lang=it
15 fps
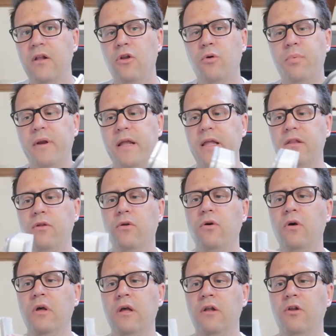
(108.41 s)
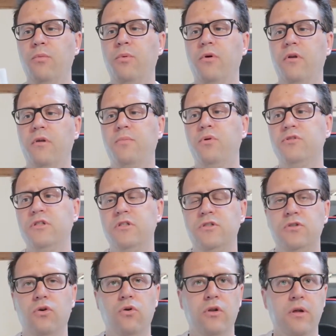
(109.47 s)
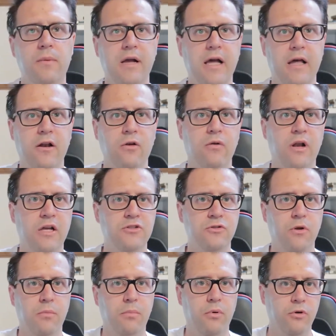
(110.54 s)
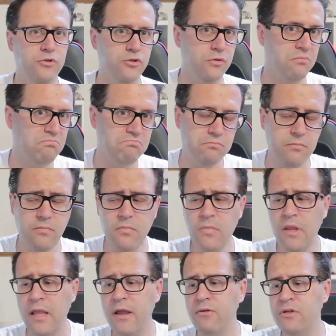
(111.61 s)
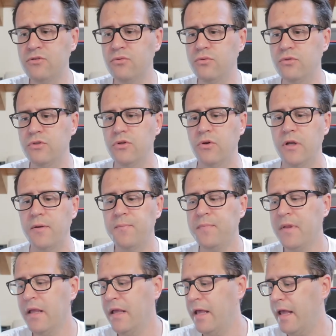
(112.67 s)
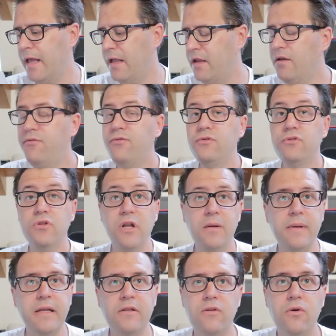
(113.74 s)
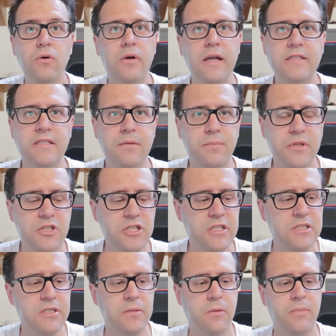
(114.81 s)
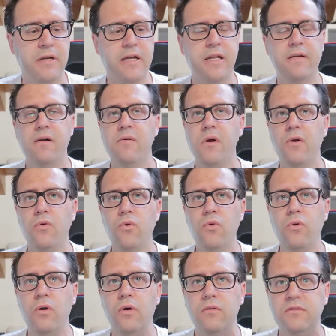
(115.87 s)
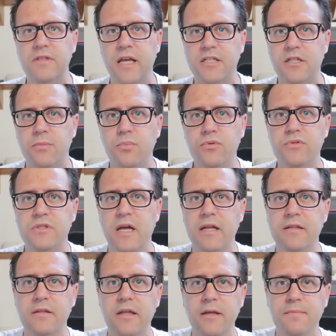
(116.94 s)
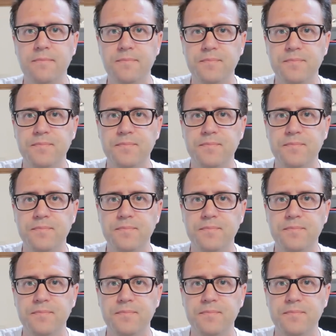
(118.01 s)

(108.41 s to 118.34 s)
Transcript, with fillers: lo prendo lo in posizione e magari lo lascio in appoggio è una soluzione. Eh, il funzionamento è semplicissimo perché arriva qualcuno, schiaccia il pulsante,